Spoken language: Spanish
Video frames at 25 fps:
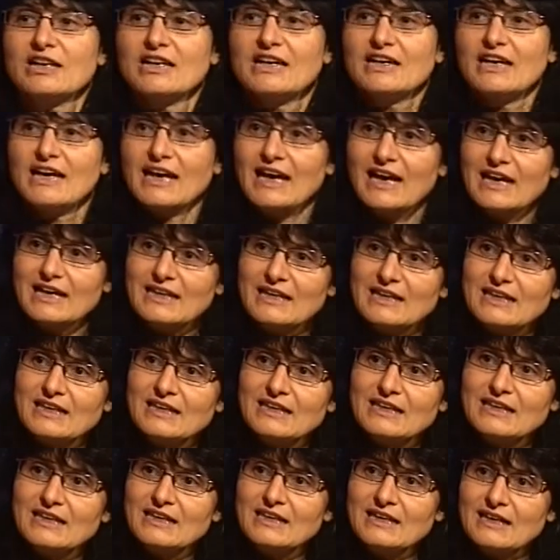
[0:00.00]
a
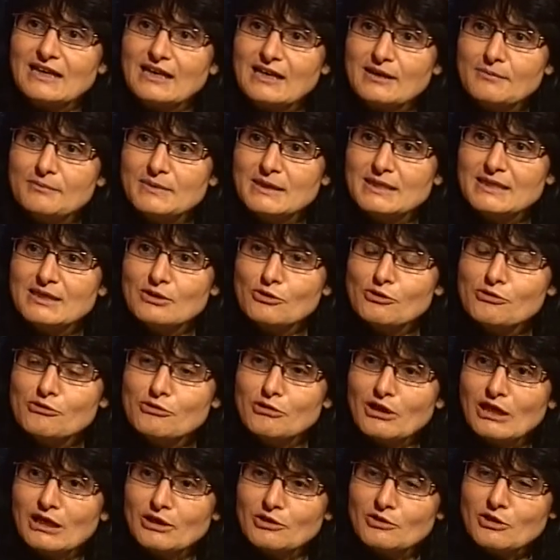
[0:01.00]
que realmente los
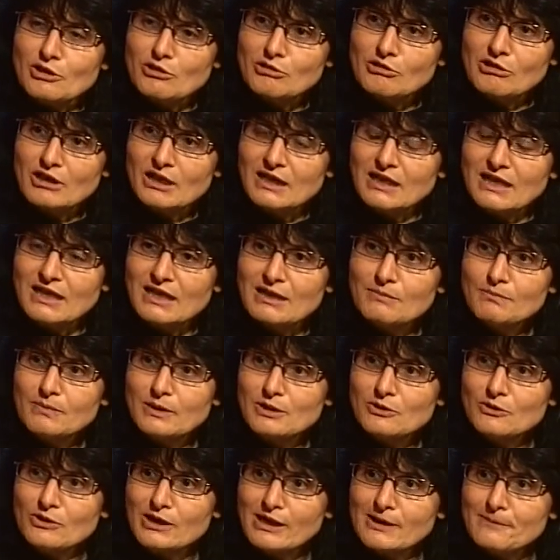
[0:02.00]
ciudadanos y ciudadanas
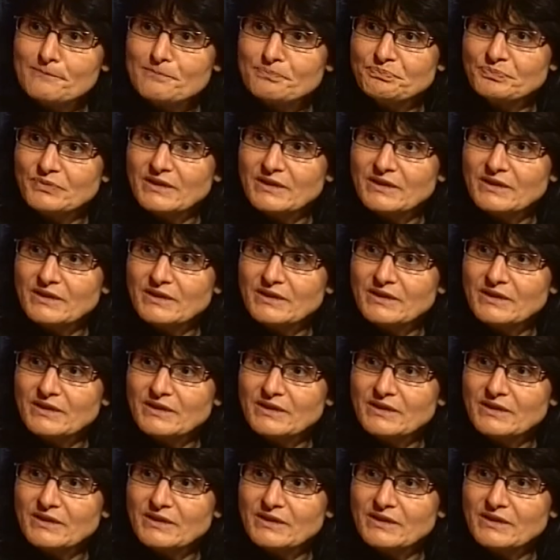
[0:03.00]
españolas